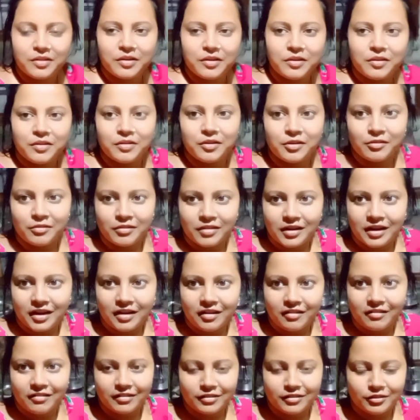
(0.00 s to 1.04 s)
ওগুলা
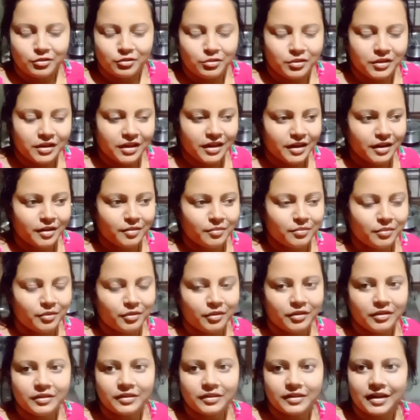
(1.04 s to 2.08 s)
এখন ধুয়ে নেব
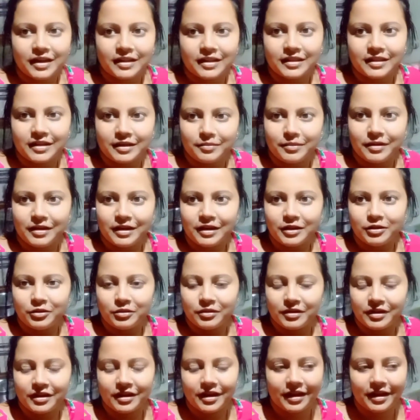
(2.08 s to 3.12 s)
রাতের বেলা
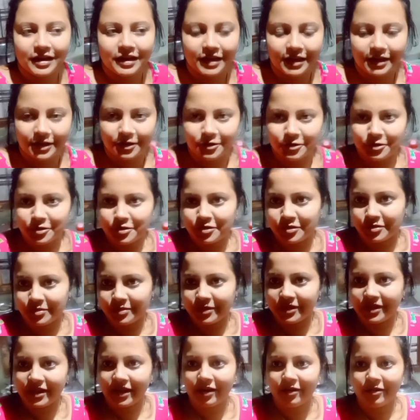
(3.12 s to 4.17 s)
ধুয়ে রাখলে একটু
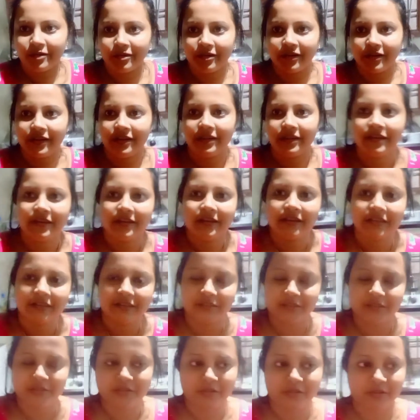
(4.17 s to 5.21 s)
সুবিধা হয়
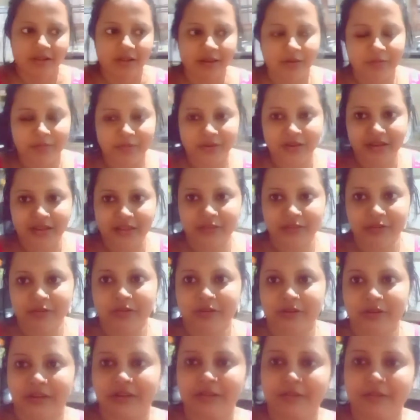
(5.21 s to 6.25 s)
সকালবেলা তো একটু